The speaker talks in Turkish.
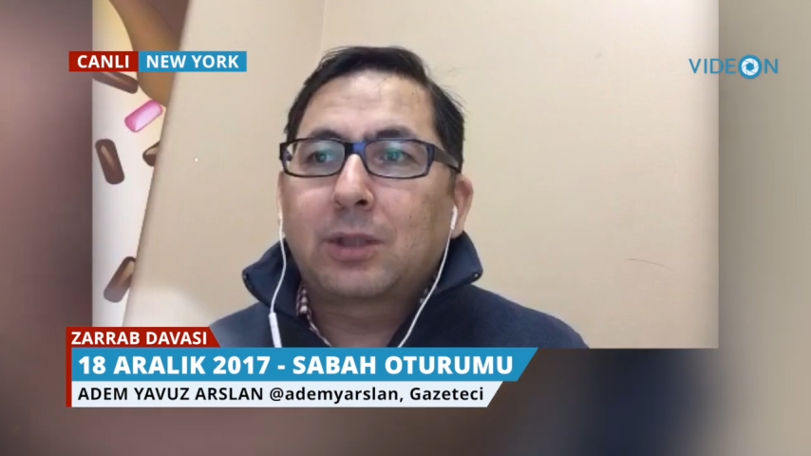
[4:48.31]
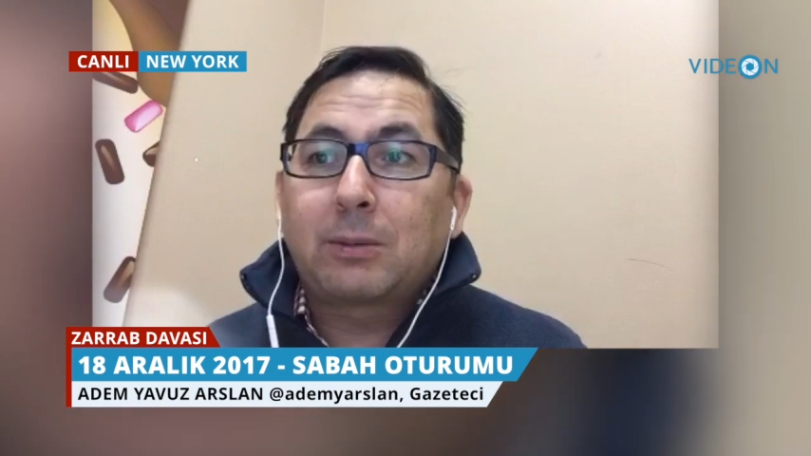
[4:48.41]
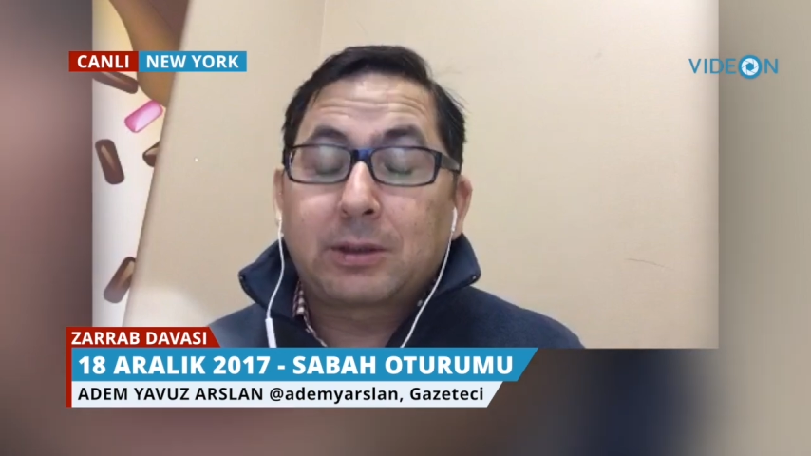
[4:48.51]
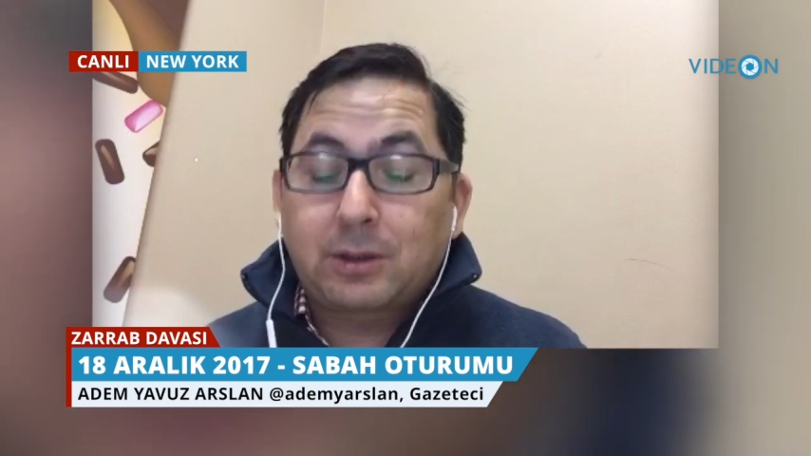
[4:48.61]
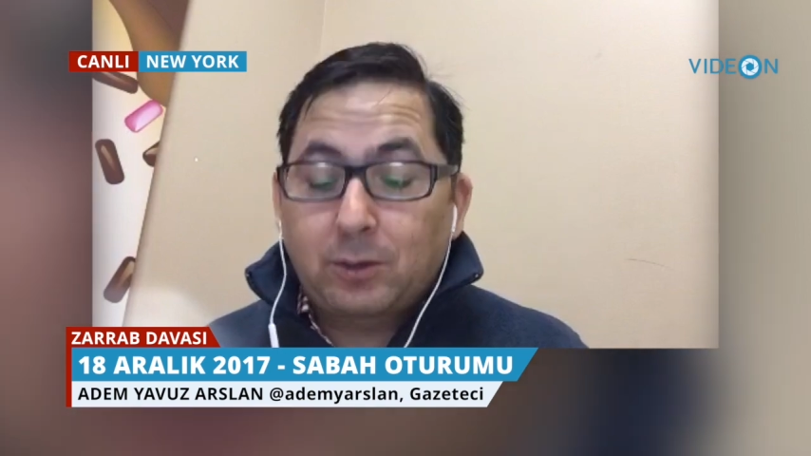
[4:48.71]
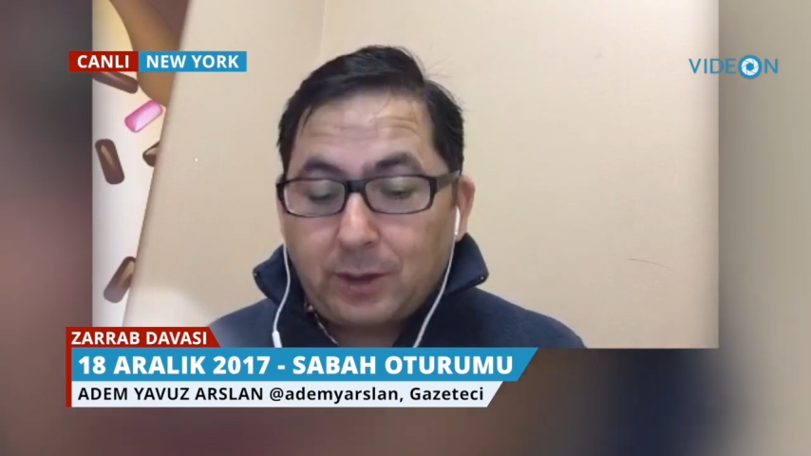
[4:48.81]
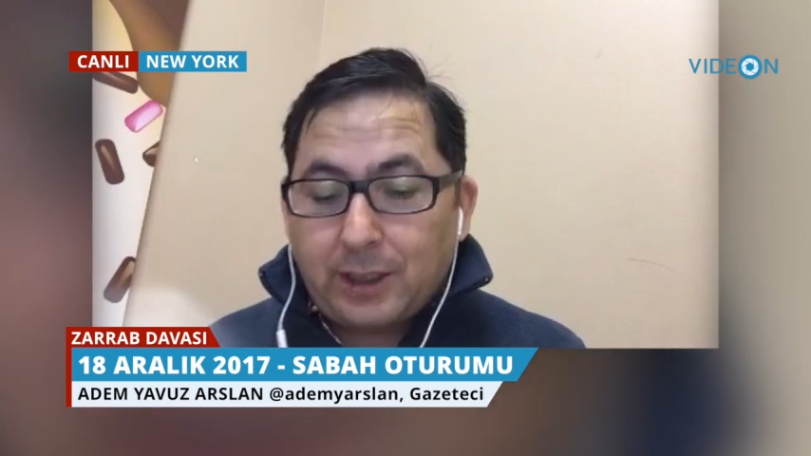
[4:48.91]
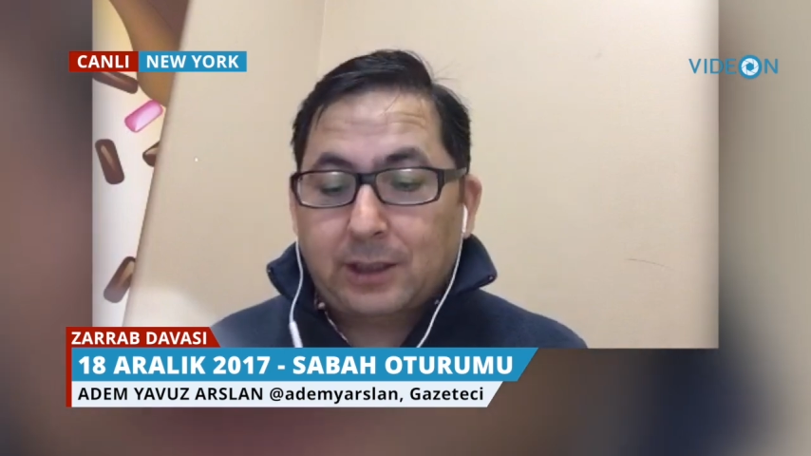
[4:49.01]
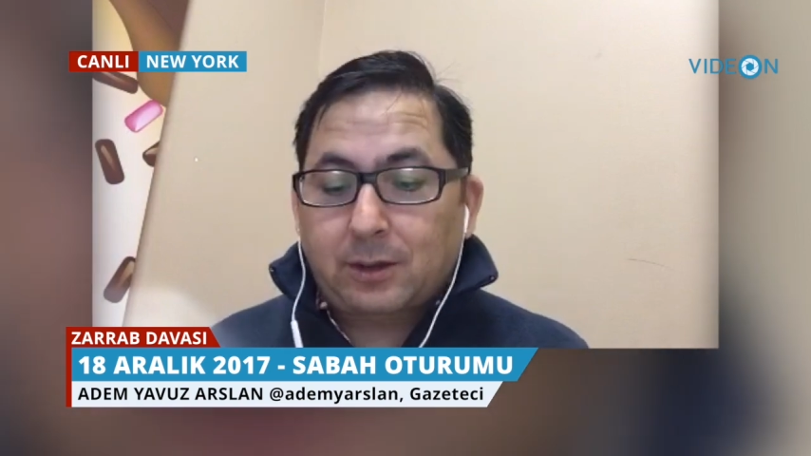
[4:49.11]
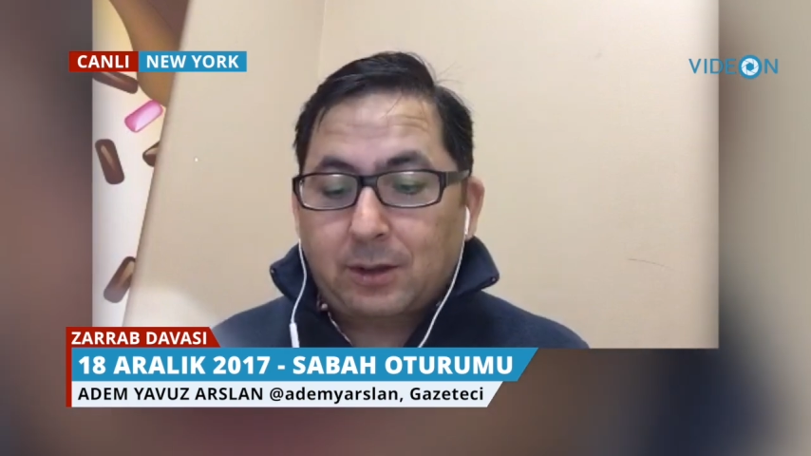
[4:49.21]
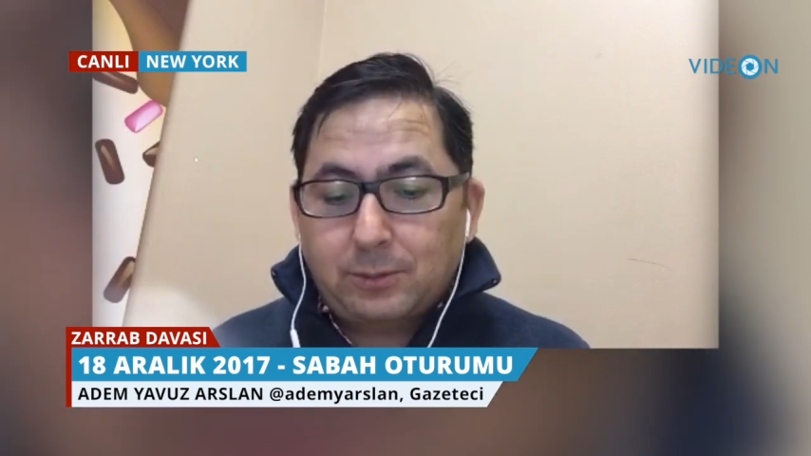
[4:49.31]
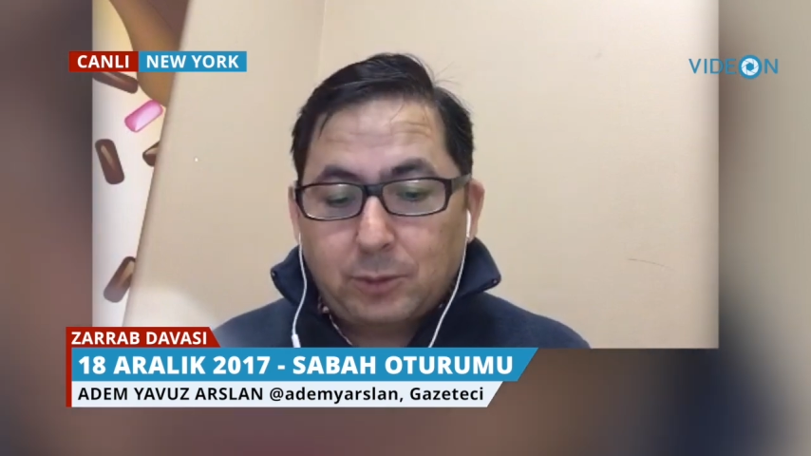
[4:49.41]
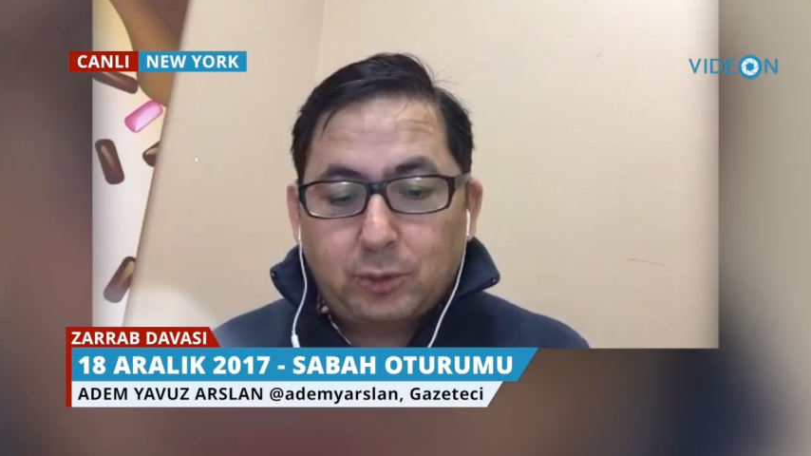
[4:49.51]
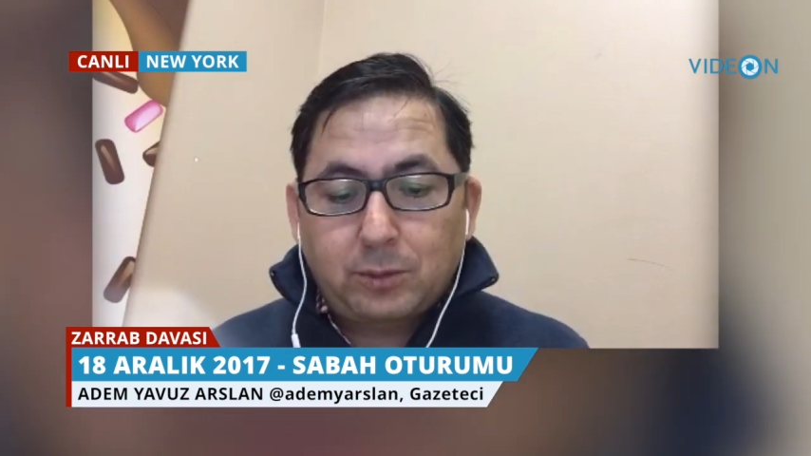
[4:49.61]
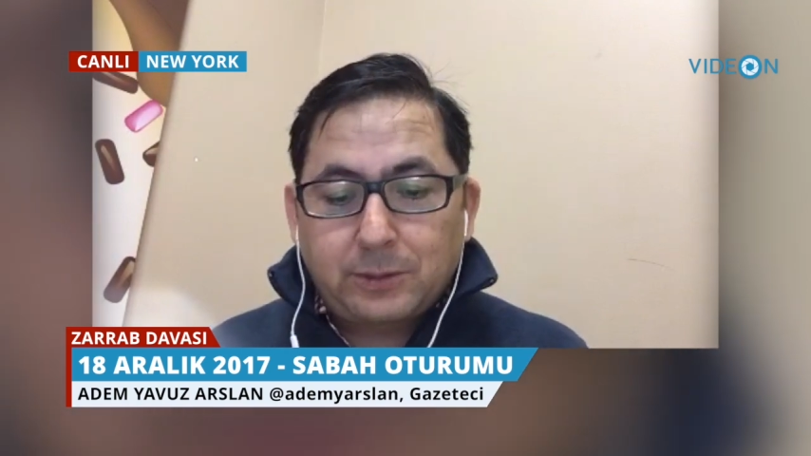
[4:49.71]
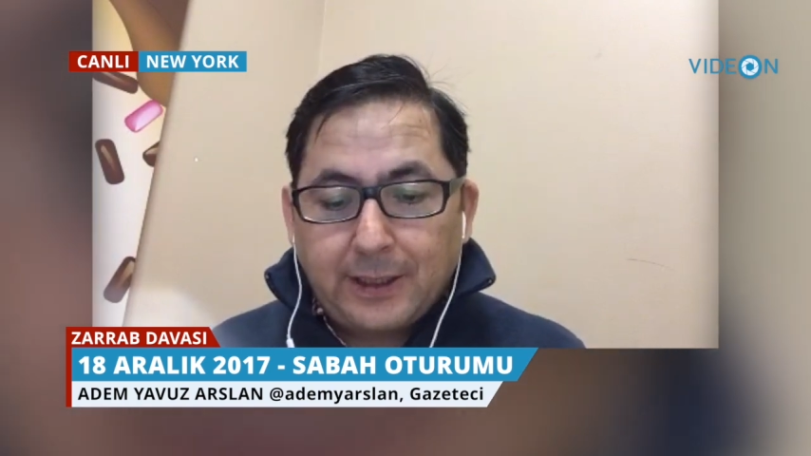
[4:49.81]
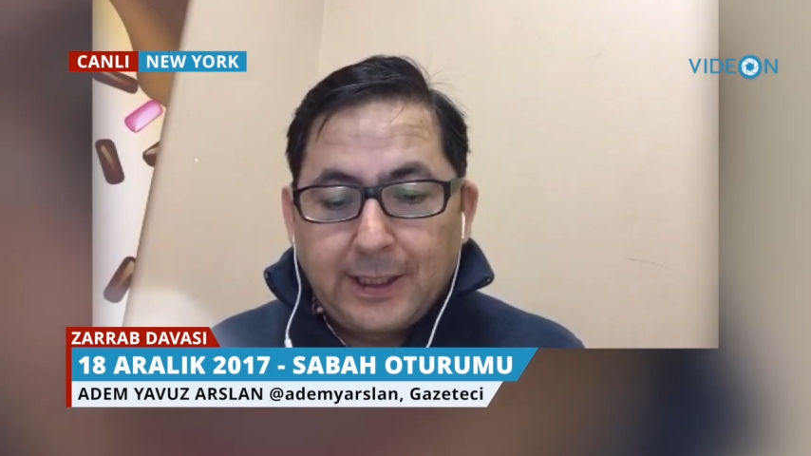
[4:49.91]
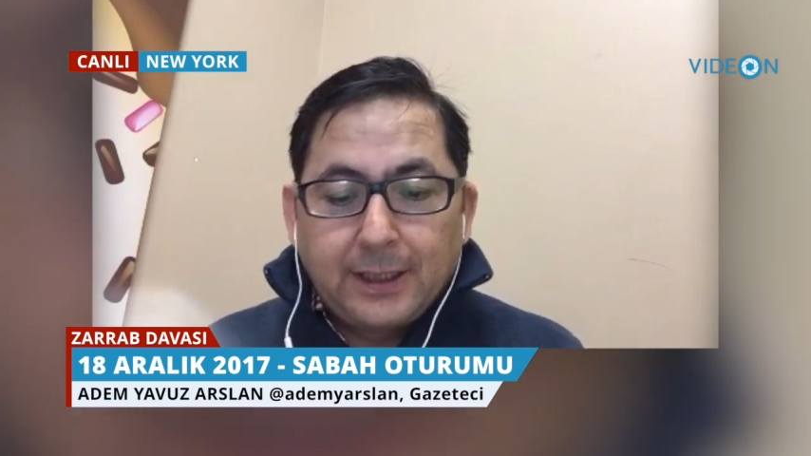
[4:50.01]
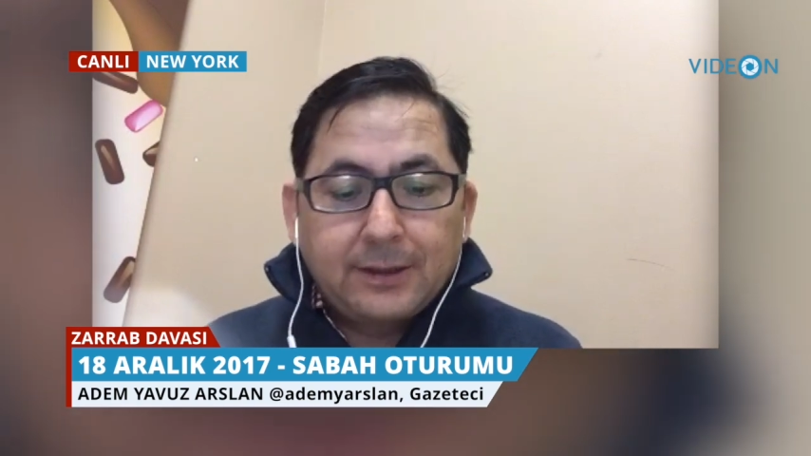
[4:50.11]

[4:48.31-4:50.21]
Sabahtan öğleye kadar olan bütürümde.